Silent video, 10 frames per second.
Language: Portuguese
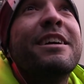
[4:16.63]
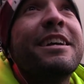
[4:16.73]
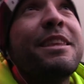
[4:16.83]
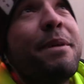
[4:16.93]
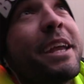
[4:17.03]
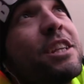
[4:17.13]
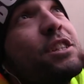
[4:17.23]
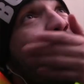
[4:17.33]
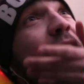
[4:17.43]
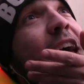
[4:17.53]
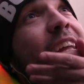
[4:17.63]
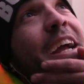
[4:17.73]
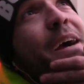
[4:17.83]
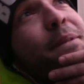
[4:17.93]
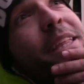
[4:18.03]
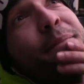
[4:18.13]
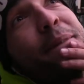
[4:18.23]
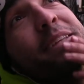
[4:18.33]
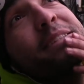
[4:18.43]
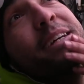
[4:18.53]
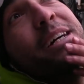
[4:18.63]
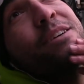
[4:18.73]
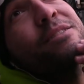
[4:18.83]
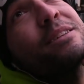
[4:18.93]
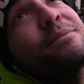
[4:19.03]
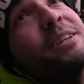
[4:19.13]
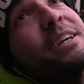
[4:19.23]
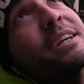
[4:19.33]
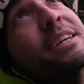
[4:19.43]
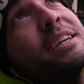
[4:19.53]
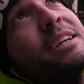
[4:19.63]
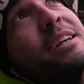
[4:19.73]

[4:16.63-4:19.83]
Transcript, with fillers: Ainda bem que ele tinha falado que a cabina é mais alta, moleque.